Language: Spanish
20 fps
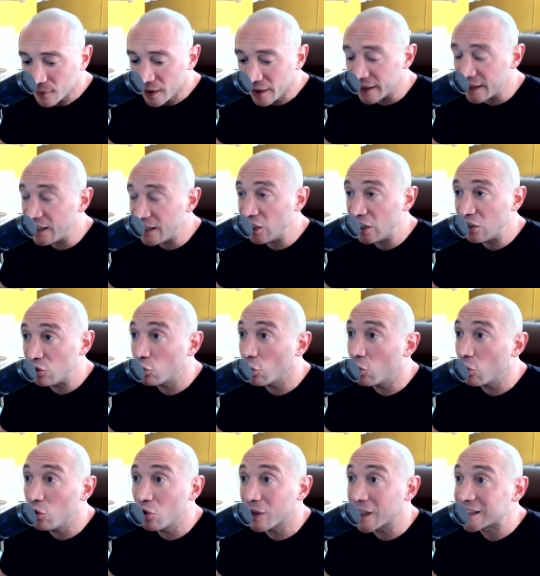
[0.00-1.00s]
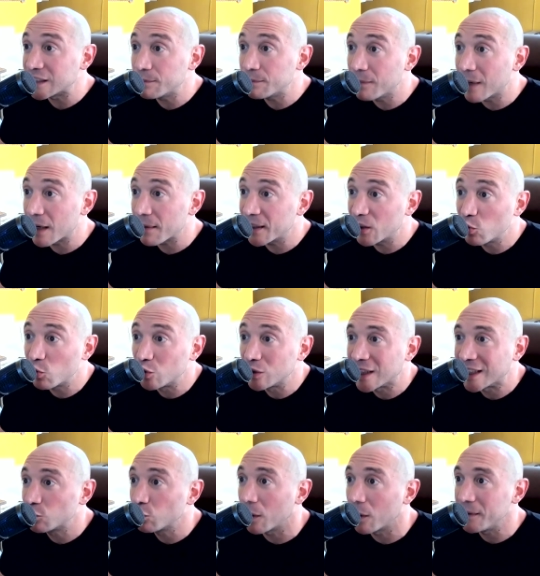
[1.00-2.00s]
y todo lo que es Marvel lo
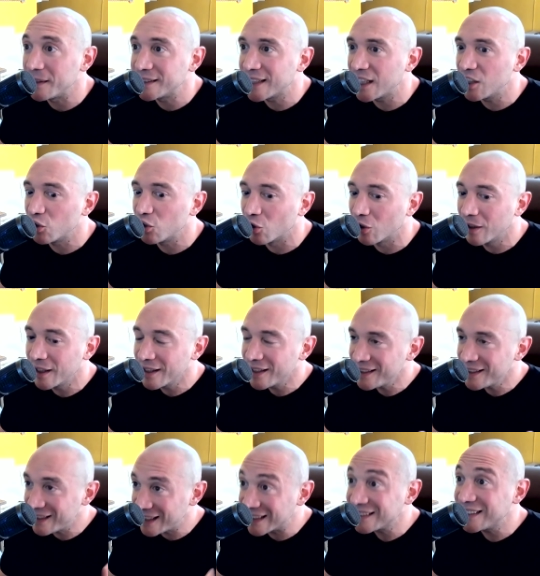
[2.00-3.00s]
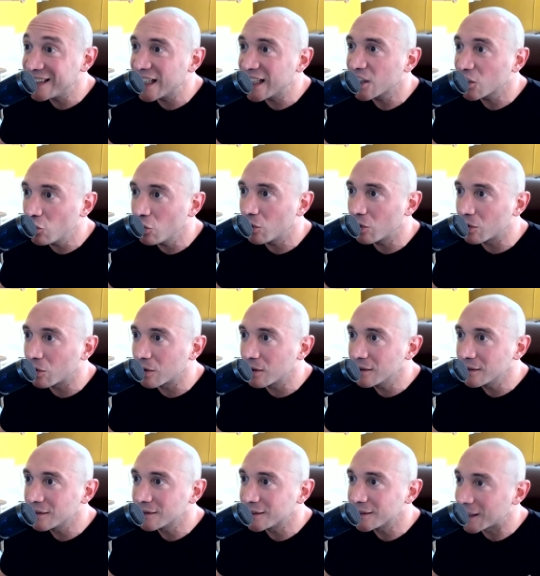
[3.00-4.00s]
están suavizando. Y este actor
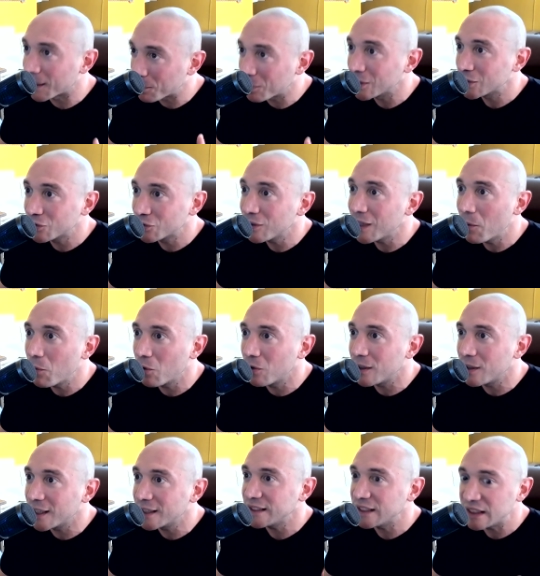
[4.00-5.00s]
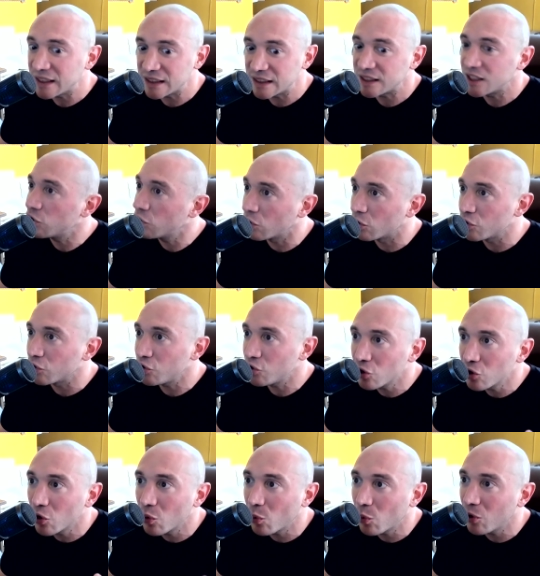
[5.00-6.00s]
se ha puesto las bolas y dice, no,
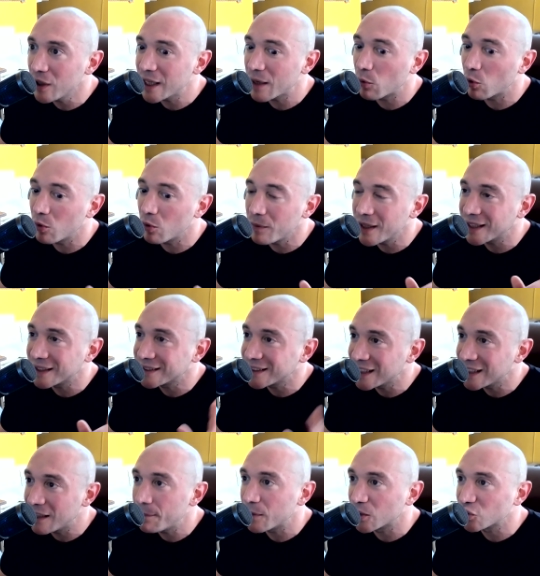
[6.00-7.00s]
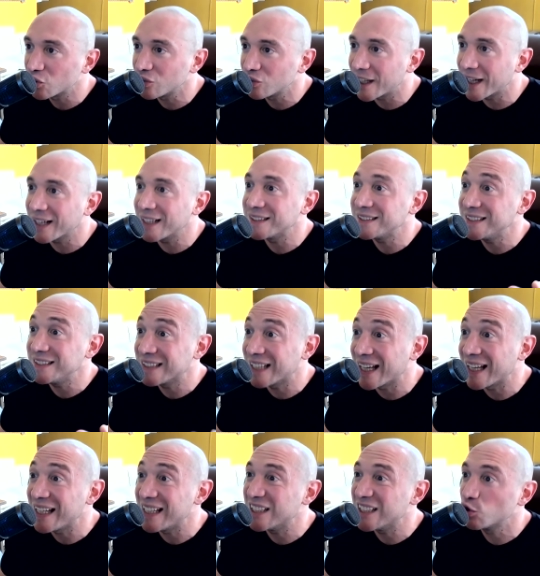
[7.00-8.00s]
yo no voy a volver a ser el personaje si es que
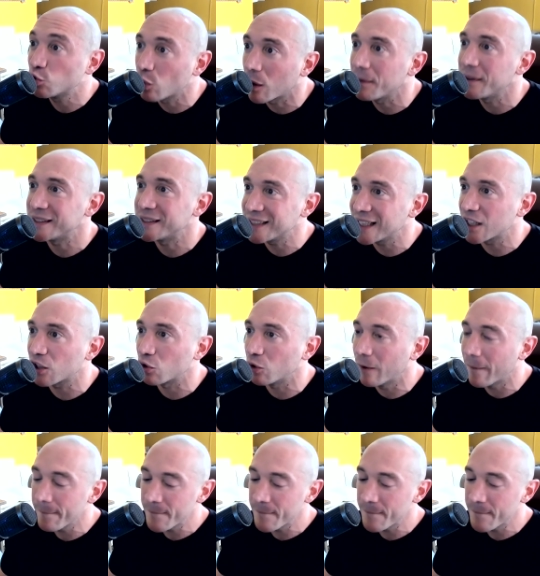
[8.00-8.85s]
quieren suavizarlo.